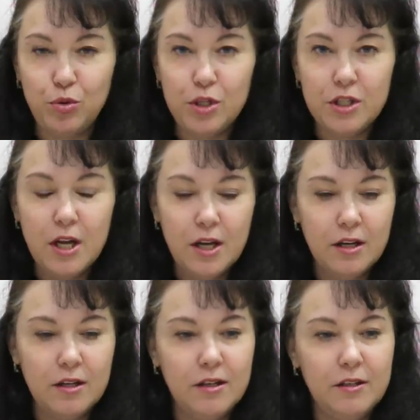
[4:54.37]
То есть
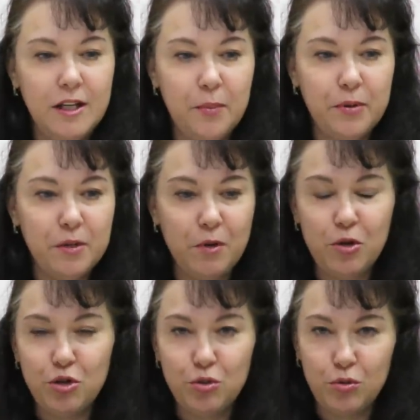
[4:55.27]
я
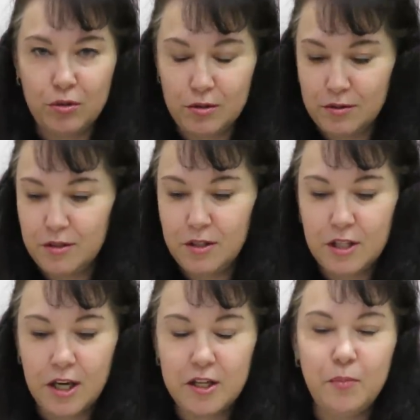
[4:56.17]
понимаю, что
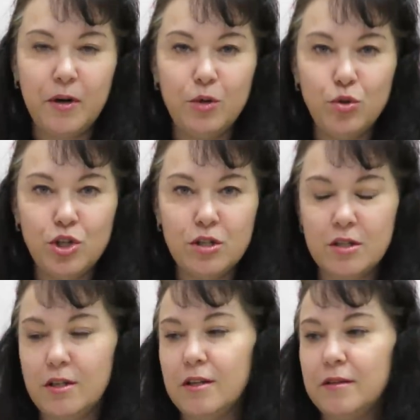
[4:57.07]
так не
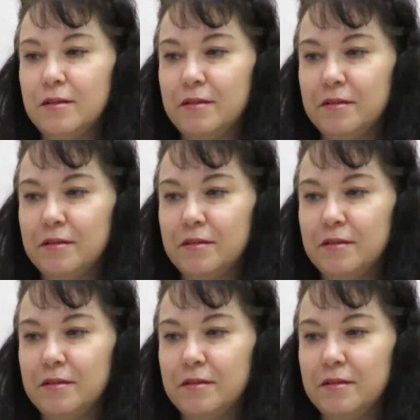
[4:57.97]
получится, Э,